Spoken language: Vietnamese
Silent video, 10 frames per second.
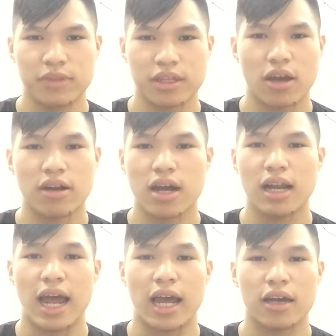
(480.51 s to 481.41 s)
Cho nên
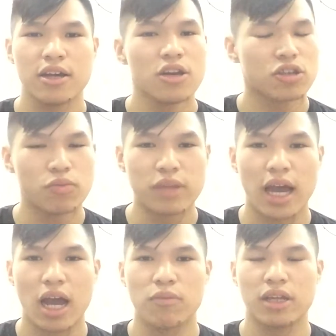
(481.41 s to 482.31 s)
là chúng
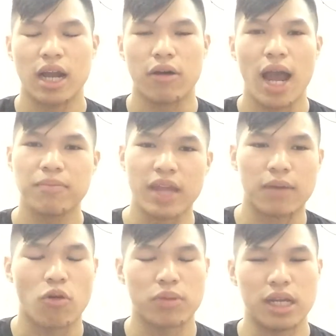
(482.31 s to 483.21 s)
ta không thể nào áp
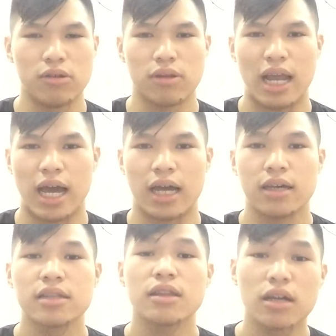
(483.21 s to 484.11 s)
đặt một điều là
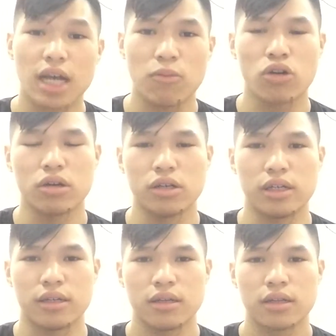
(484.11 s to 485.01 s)
tất cả mọi
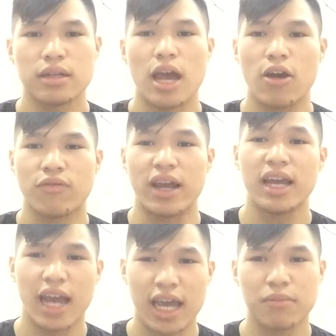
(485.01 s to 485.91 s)
người đều phải
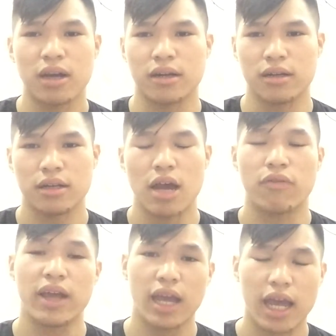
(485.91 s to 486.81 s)
khen mình, đều
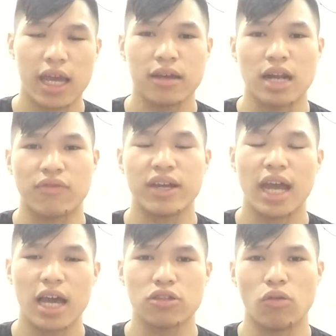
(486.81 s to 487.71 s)
phải khen, đều phải
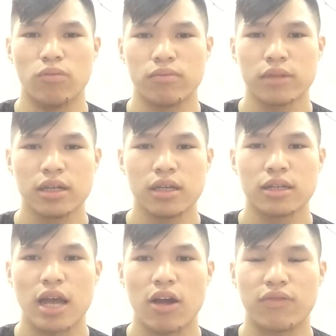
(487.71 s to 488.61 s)
ca tụng,
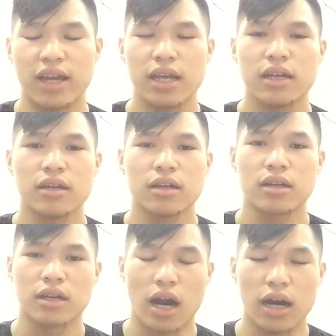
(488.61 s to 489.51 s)
đều phải
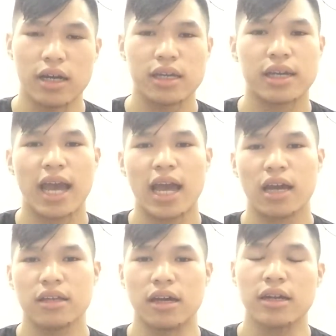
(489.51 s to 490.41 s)
ngợi
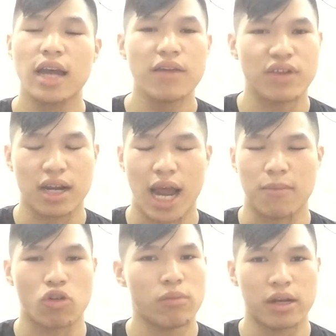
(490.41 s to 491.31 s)
ca những cái việc
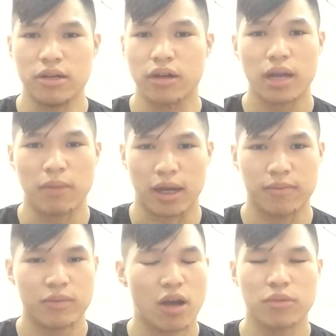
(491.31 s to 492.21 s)
làm của mình được các bạn.
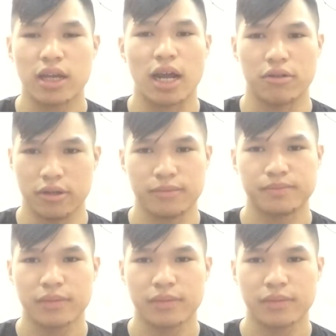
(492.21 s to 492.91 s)
Không thể nào được.